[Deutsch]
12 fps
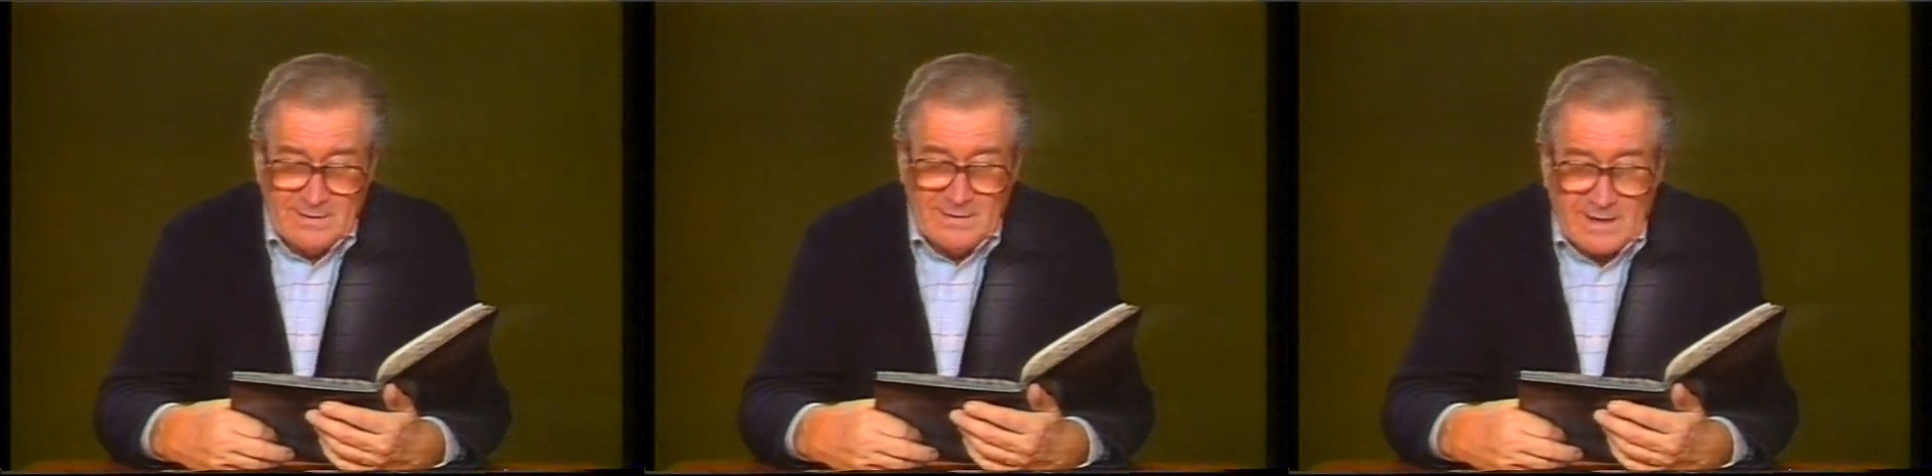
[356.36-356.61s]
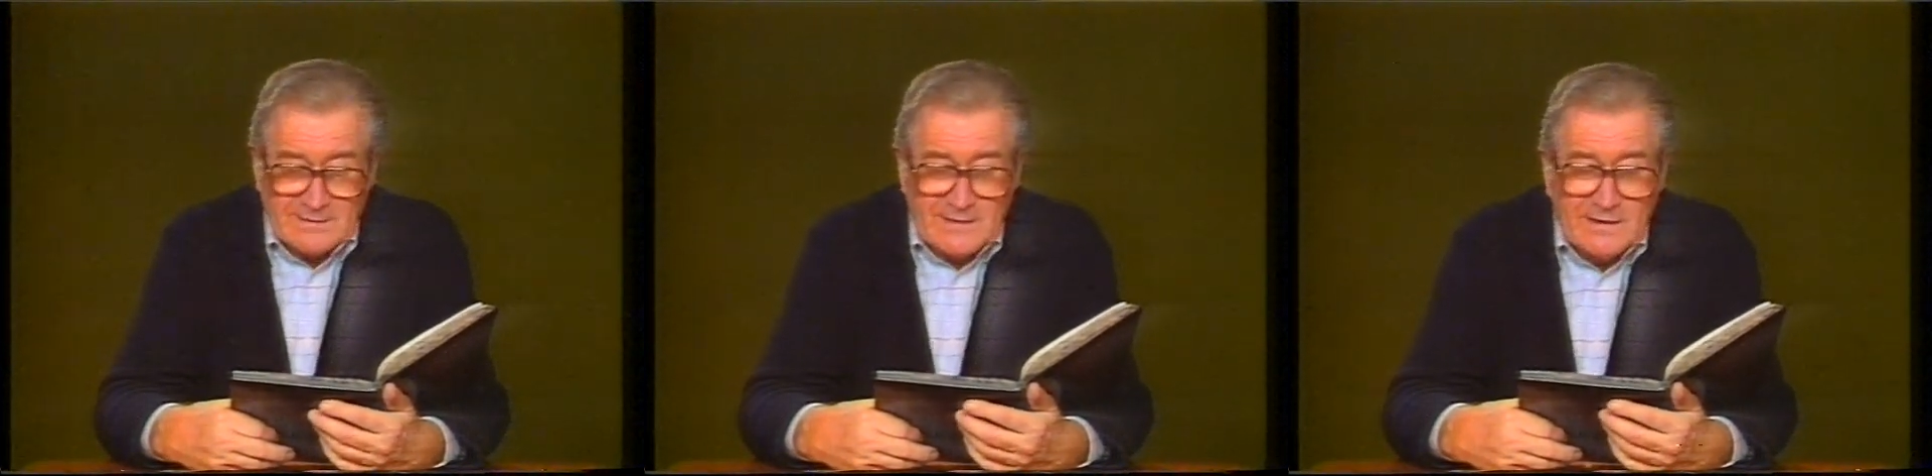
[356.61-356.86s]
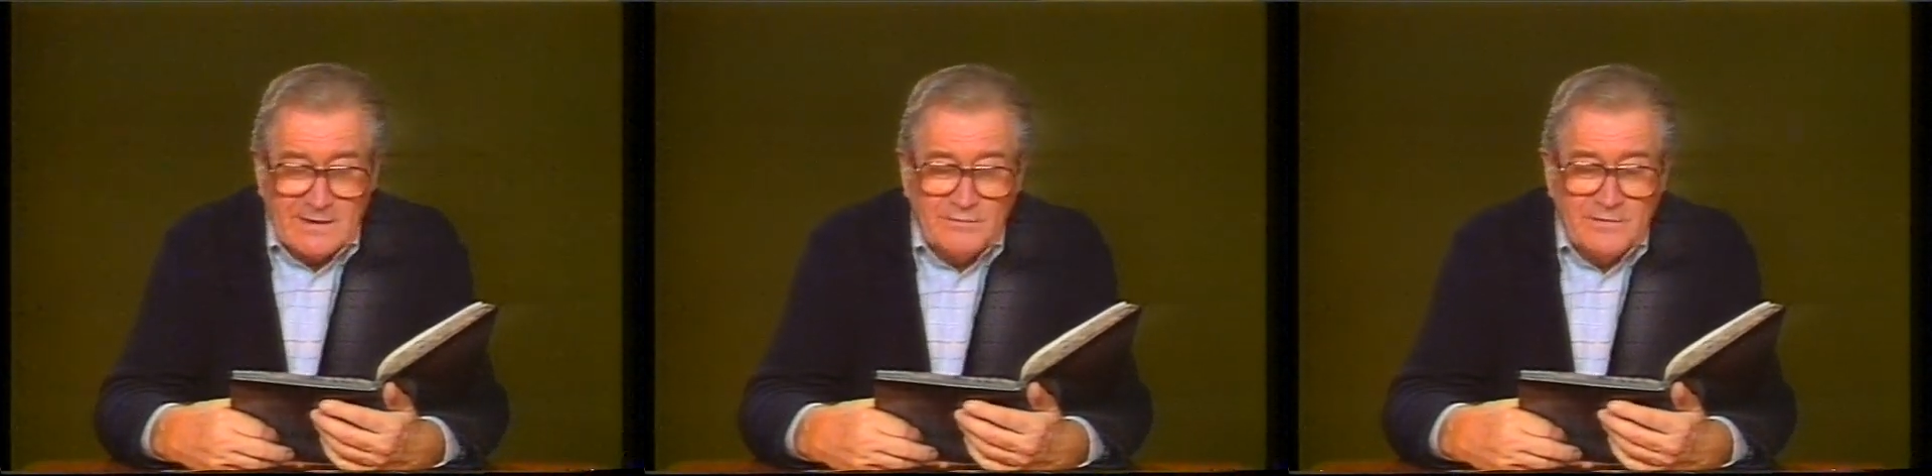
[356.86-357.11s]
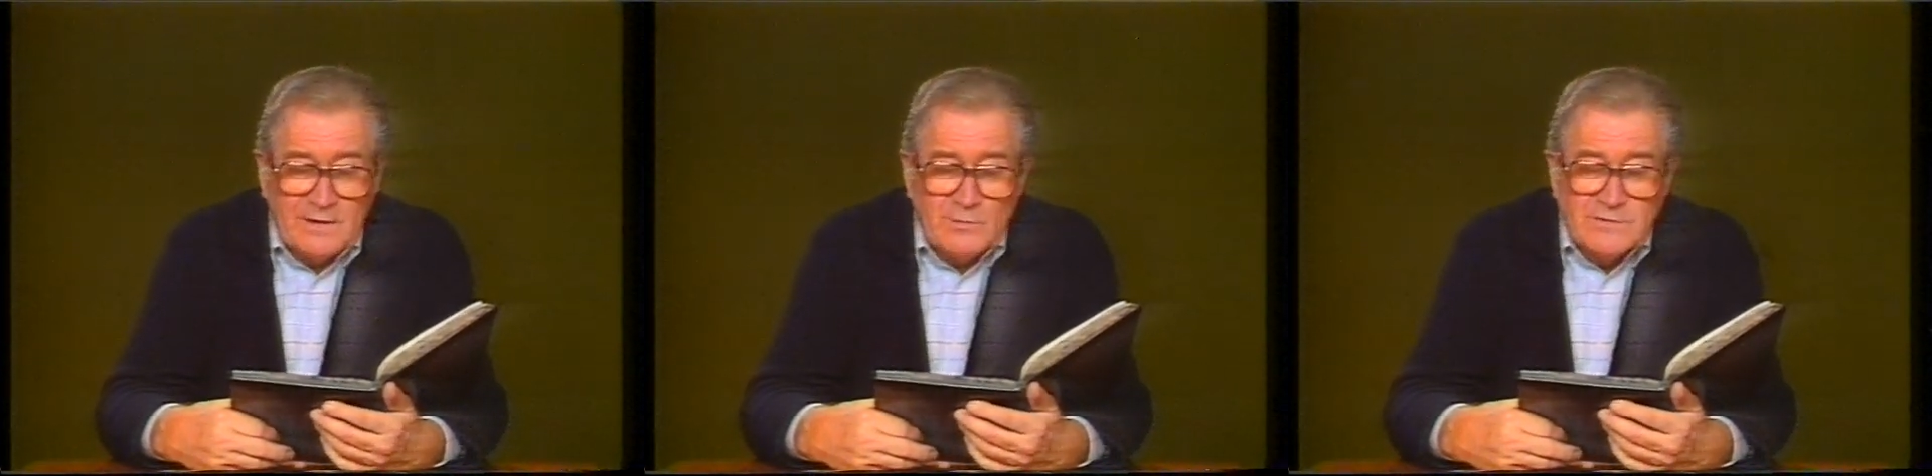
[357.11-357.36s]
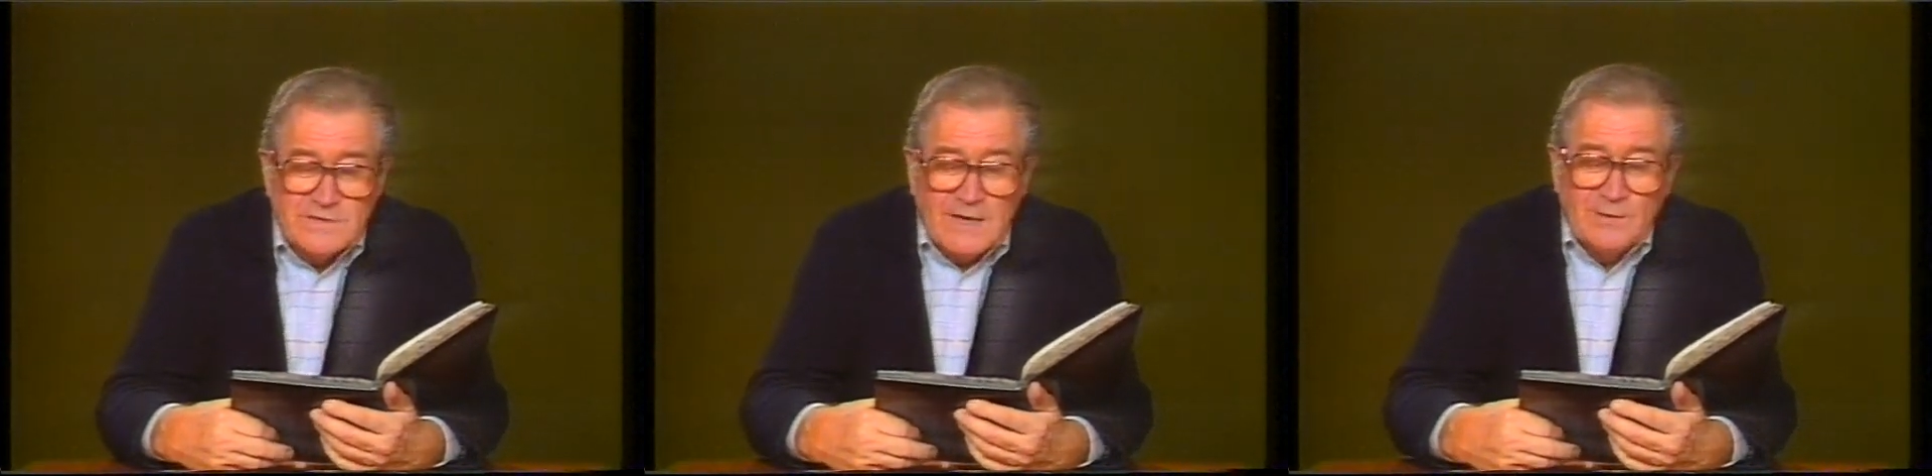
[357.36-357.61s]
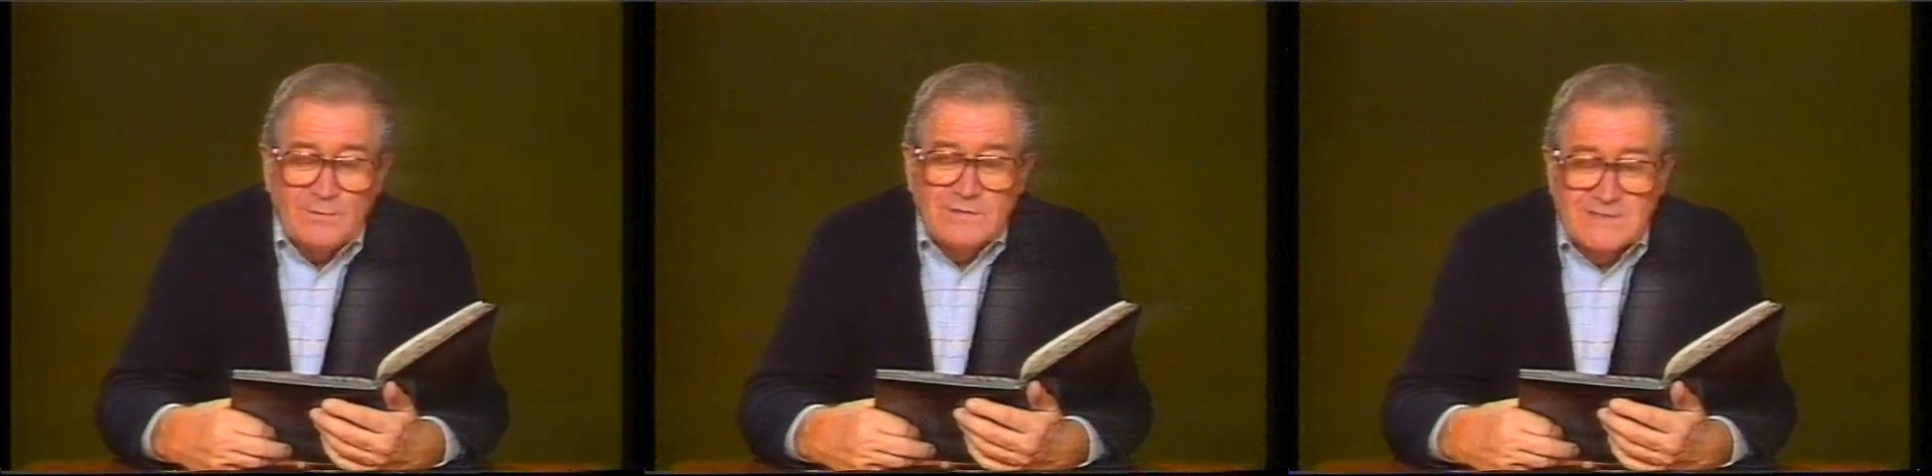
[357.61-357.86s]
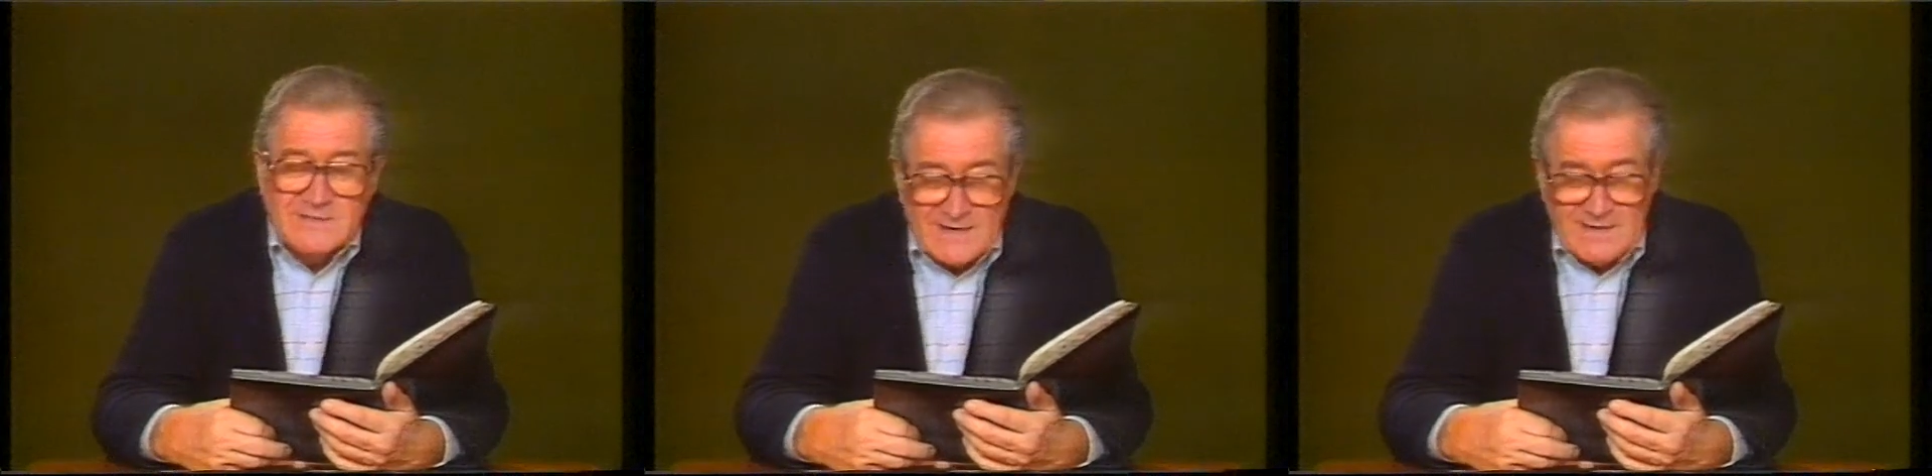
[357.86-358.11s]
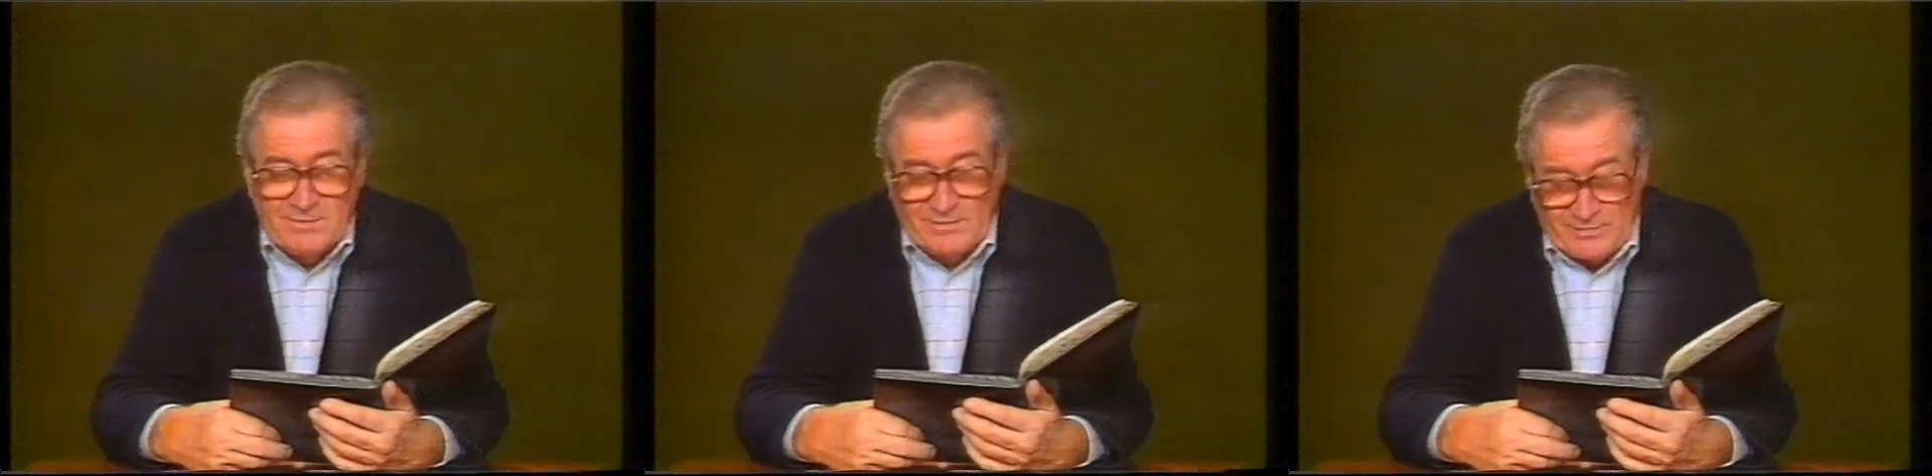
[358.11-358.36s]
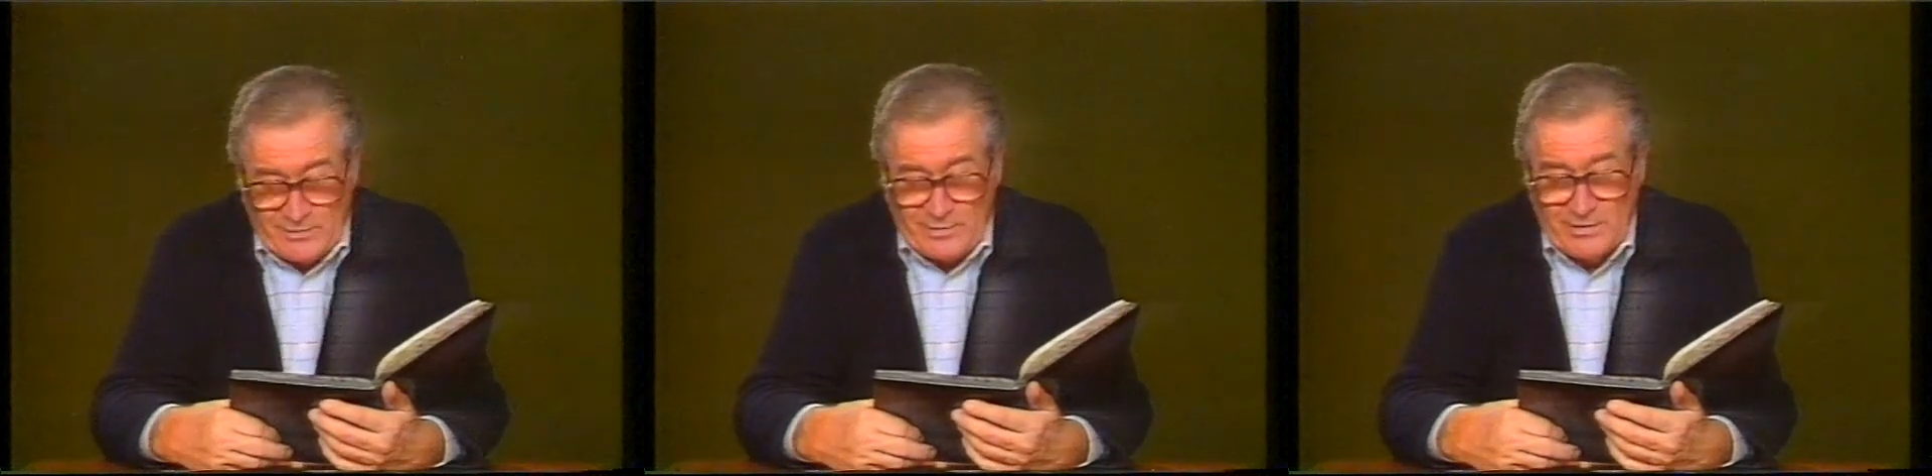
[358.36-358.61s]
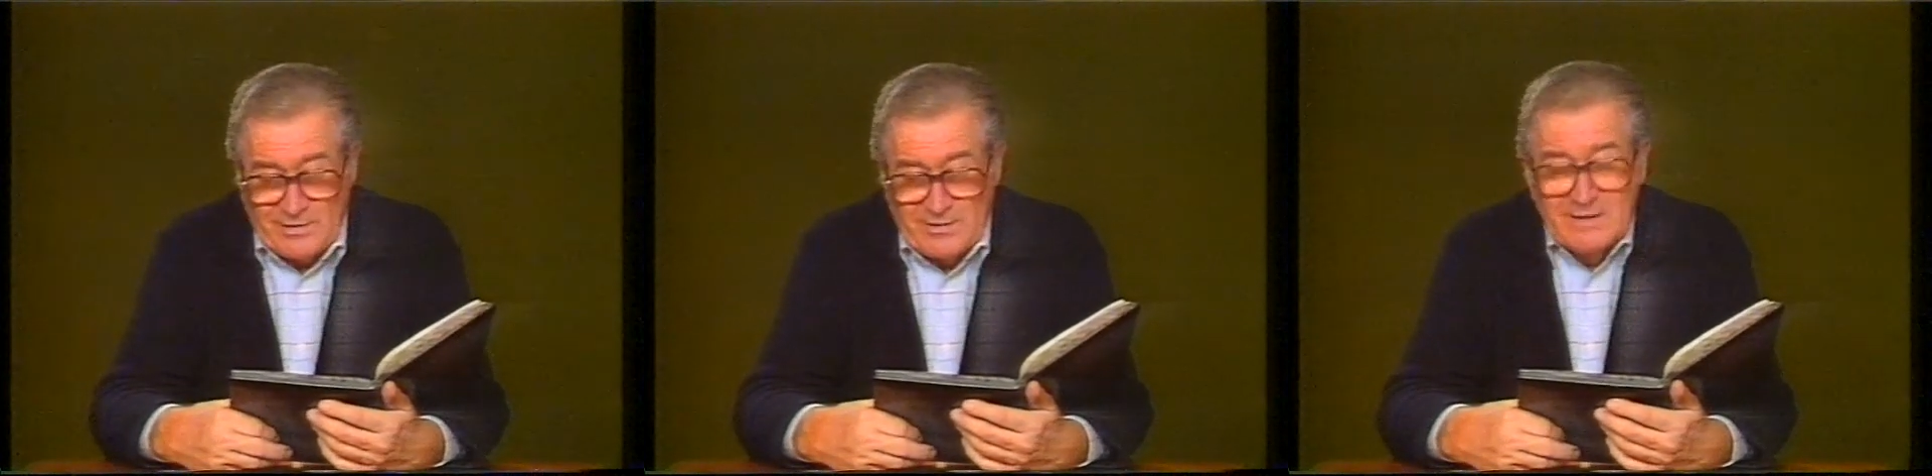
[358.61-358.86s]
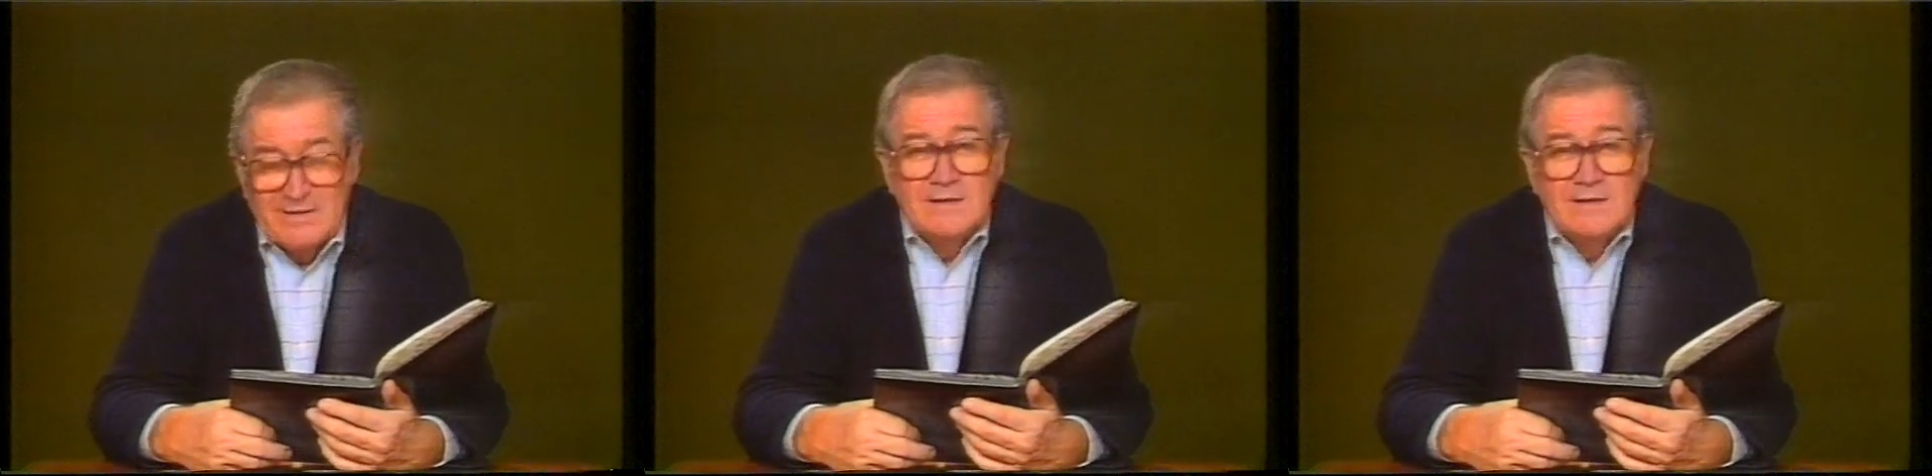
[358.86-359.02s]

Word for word: Dank derer wir uns an uns selber freuen,